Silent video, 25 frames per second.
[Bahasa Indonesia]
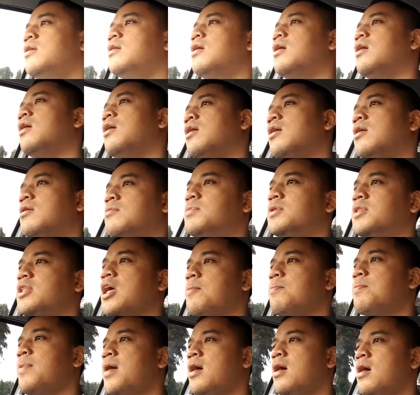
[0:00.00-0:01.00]
eh,
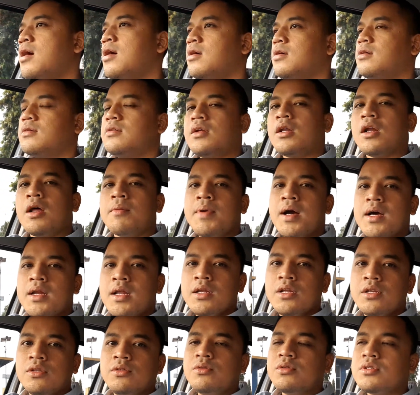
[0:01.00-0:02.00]
betapa
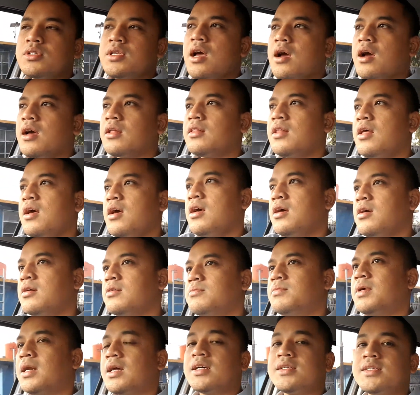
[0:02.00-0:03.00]
Ramadan itu sangatlah
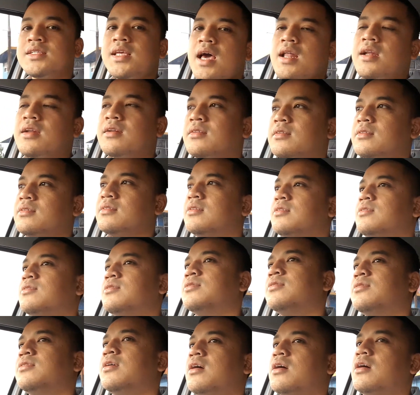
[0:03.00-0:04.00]
berkesan
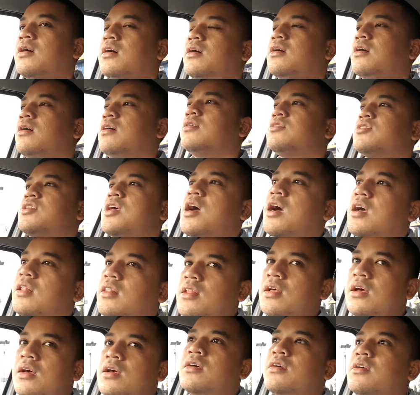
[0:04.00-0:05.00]
gitu. Uh,
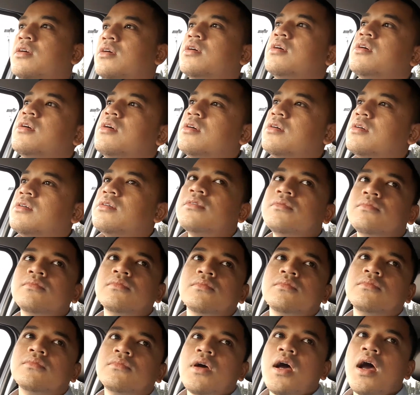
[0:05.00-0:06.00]
sangatlah
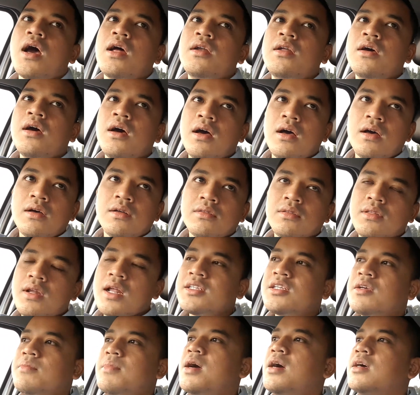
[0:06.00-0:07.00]
ada
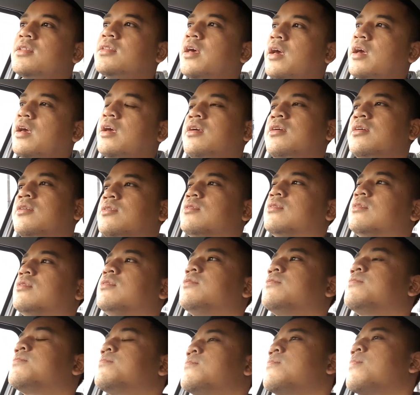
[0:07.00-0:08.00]
terasa banget deh gitu.
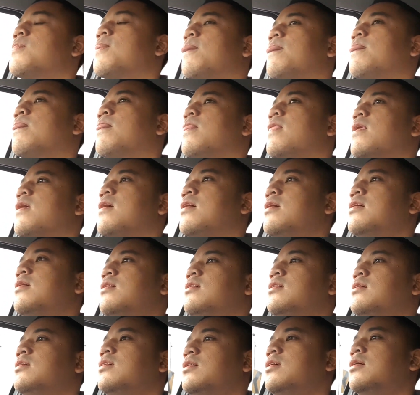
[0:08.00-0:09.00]

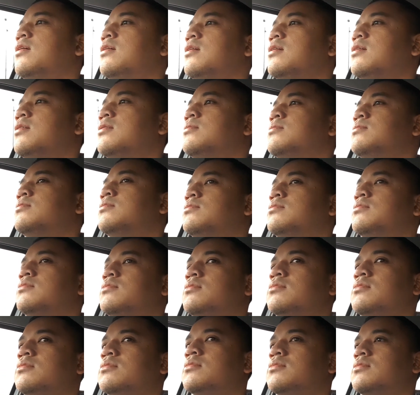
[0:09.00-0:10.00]
Um,
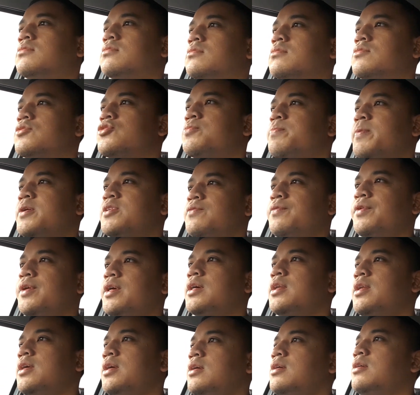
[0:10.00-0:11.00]

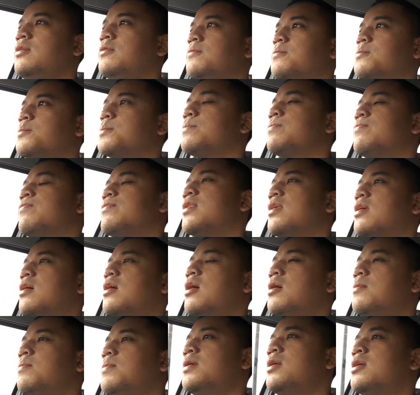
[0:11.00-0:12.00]
specifically
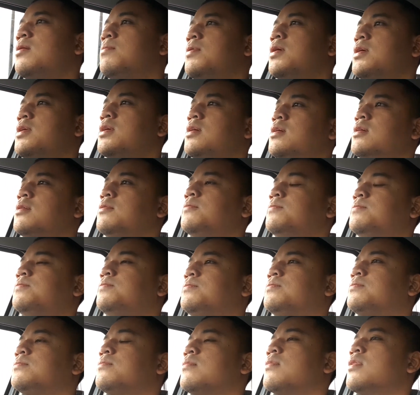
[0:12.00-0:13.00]
apa namanya?
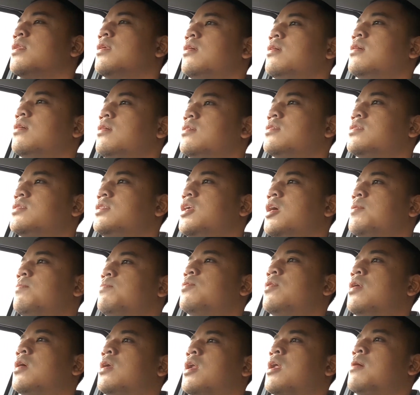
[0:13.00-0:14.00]
Setiap
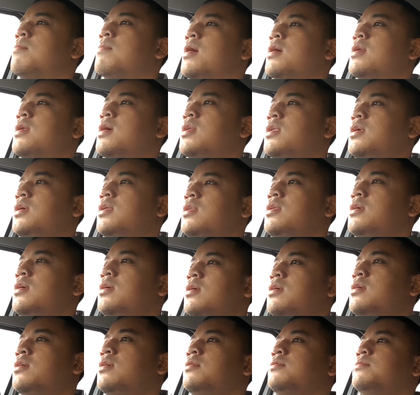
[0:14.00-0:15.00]
bulan Ramadan
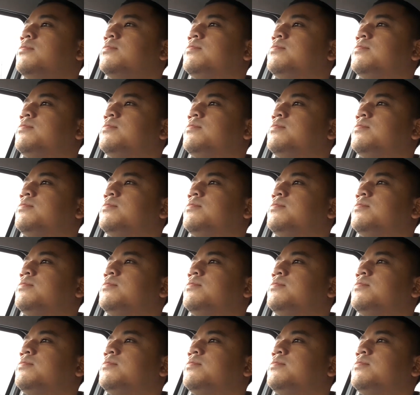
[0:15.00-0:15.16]
ini